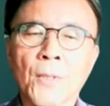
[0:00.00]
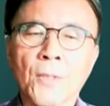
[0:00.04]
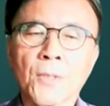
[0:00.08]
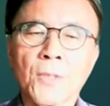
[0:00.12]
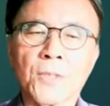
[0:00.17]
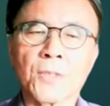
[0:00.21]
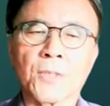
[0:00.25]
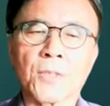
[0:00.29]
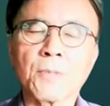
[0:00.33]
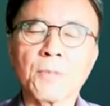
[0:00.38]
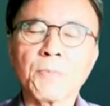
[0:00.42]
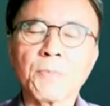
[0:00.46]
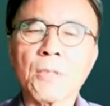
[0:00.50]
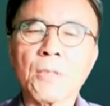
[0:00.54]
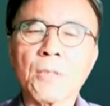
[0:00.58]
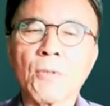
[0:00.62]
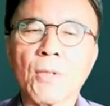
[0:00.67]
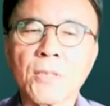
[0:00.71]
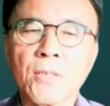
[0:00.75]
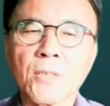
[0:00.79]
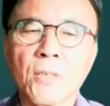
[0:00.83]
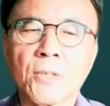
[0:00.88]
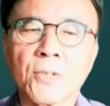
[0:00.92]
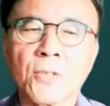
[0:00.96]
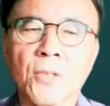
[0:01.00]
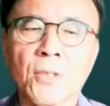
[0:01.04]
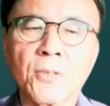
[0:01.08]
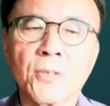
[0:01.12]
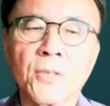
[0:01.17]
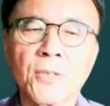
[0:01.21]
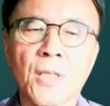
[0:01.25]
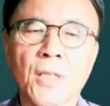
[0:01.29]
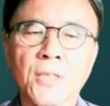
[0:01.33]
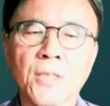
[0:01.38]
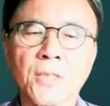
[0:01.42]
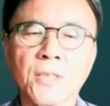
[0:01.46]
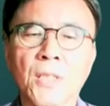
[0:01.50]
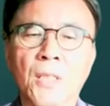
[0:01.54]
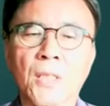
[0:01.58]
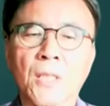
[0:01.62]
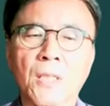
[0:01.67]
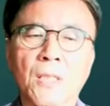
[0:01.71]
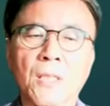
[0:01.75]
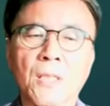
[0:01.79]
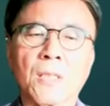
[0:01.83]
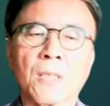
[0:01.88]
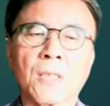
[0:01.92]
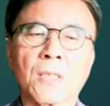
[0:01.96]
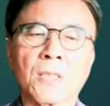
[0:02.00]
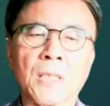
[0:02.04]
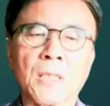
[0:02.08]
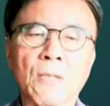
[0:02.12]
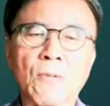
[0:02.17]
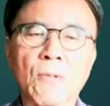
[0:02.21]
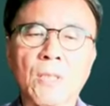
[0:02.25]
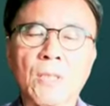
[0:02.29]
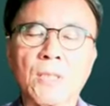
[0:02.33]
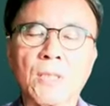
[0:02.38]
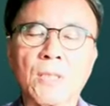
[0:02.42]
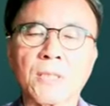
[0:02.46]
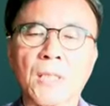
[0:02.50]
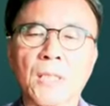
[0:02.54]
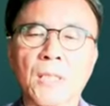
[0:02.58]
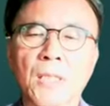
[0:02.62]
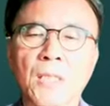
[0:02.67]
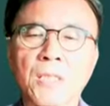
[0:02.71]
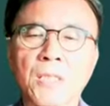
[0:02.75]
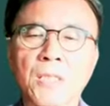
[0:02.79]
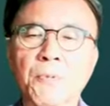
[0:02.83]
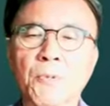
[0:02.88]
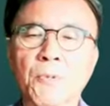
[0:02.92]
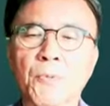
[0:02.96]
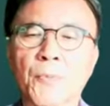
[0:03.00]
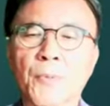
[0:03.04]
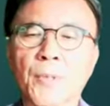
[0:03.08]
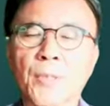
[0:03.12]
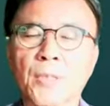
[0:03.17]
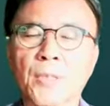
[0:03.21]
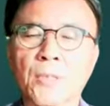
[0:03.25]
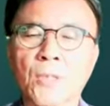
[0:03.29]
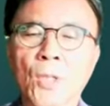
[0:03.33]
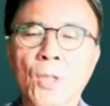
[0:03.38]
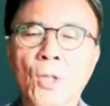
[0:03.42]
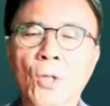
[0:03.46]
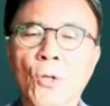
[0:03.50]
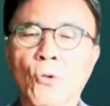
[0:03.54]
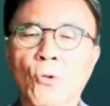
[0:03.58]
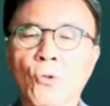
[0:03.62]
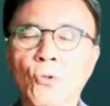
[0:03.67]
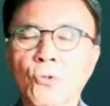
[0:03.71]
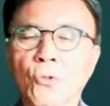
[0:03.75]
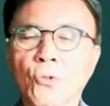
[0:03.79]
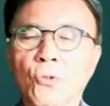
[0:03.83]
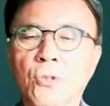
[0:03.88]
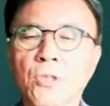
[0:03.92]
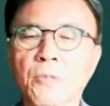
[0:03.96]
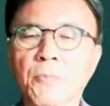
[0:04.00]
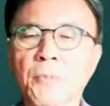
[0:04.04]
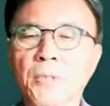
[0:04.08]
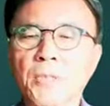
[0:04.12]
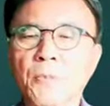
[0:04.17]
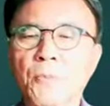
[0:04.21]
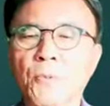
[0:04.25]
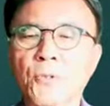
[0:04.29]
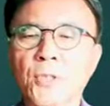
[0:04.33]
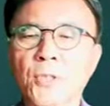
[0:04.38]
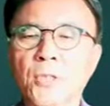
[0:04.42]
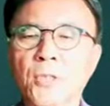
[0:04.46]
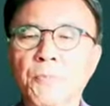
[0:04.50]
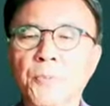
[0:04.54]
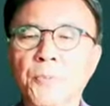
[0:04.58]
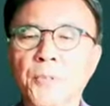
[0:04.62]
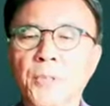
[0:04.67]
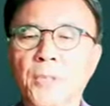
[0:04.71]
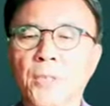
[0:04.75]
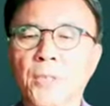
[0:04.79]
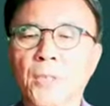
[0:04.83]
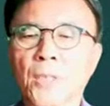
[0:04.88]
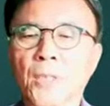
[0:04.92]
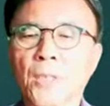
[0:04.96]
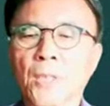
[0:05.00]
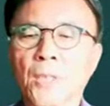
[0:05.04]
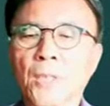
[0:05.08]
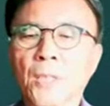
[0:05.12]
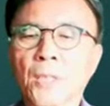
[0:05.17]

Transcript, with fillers: 근데 지금 상황에서 전 세계 시장 상황을 잠깐 짚어보면 오른쪽 그림에서 보시다시피